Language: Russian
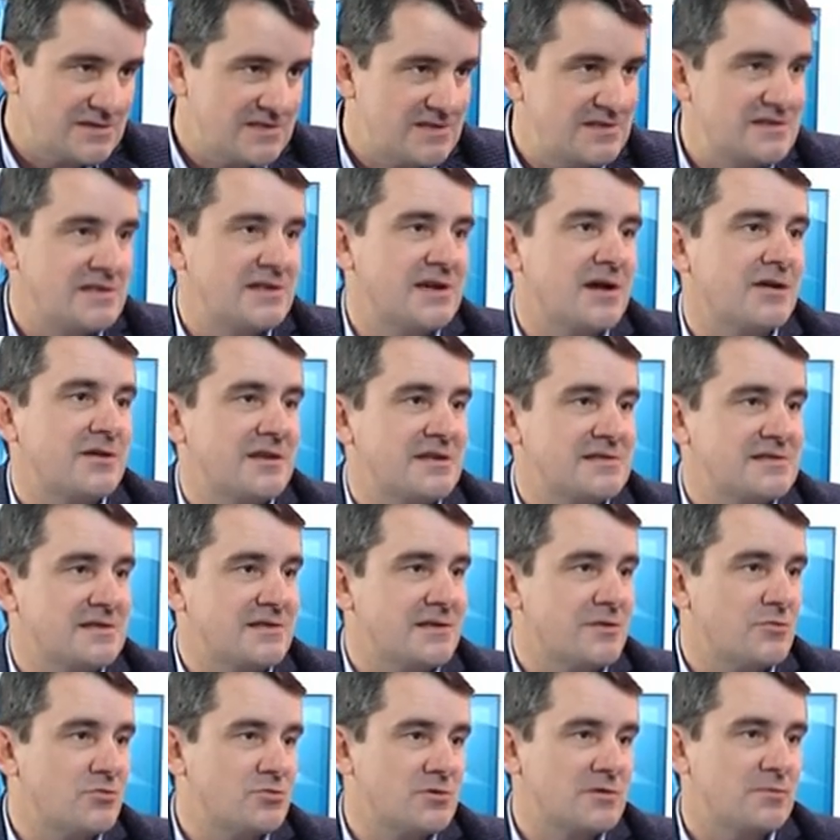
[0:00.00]
Здесь-то как
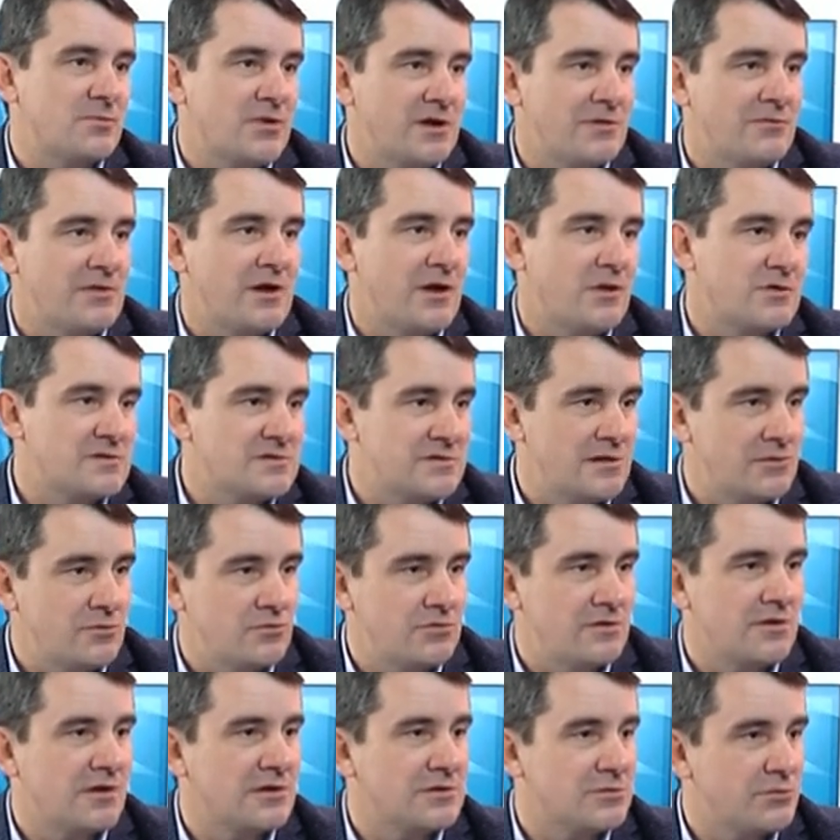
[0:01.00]
раз-таки уже появляются
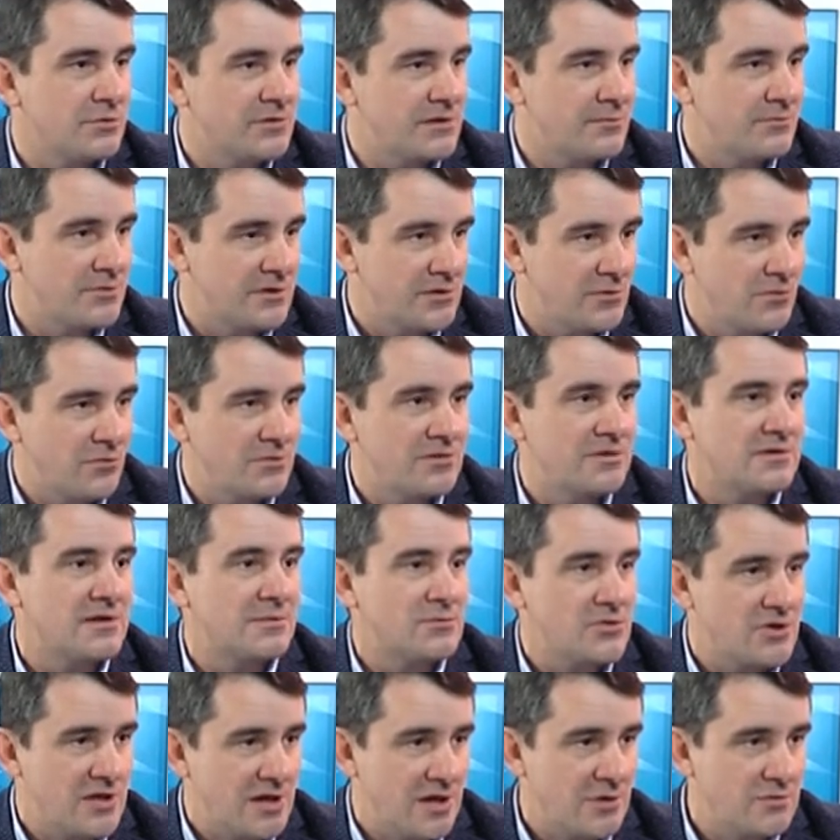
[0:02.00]
люди, которые приходят,
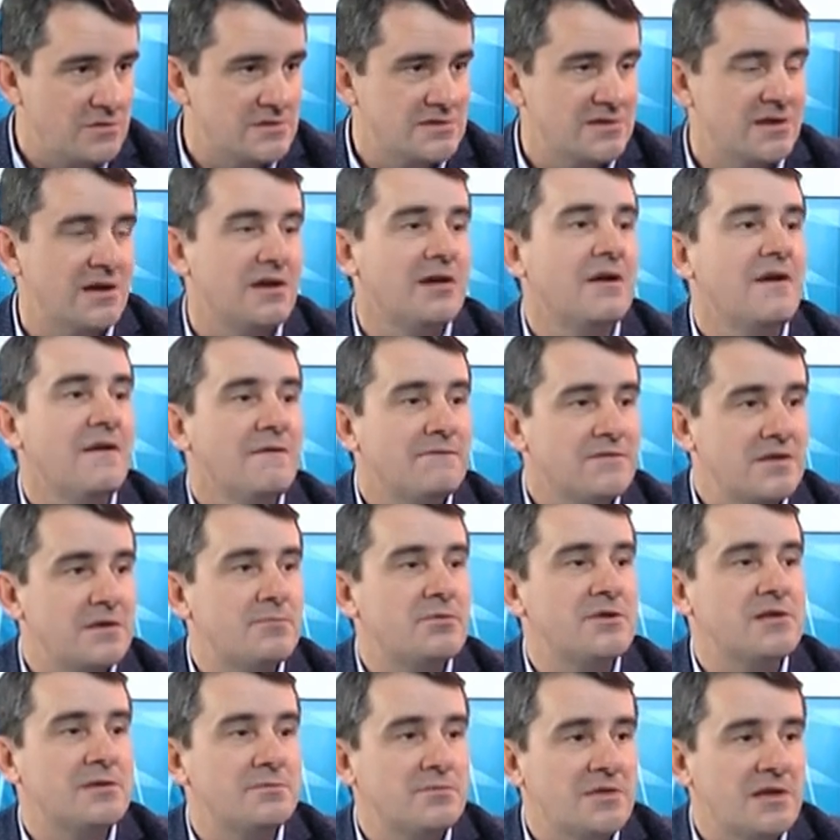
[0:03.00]
общаются на
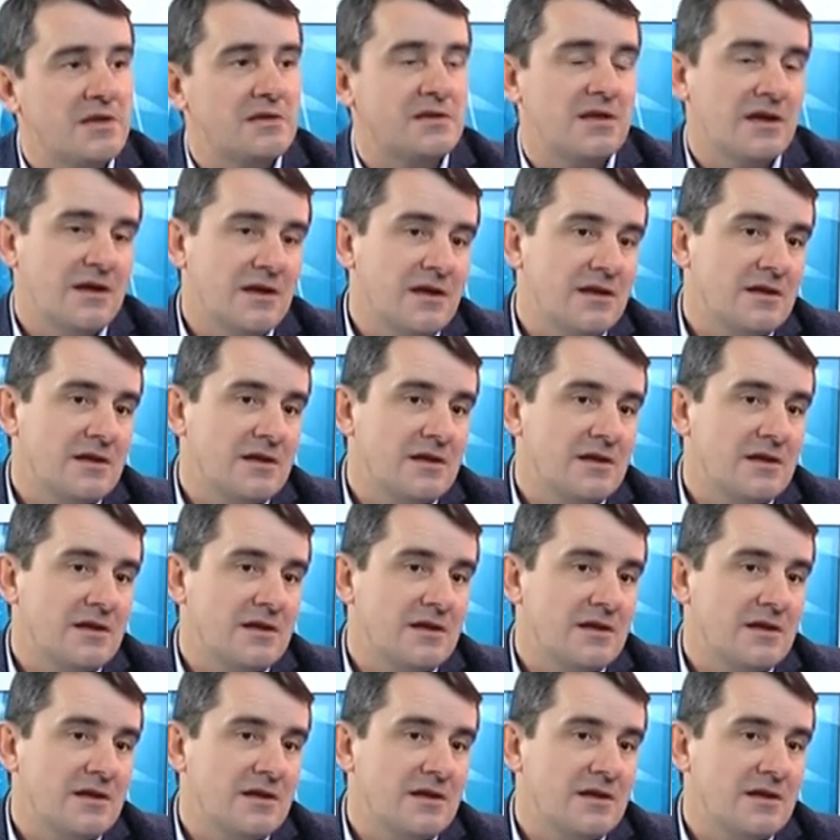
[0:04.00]
предмет.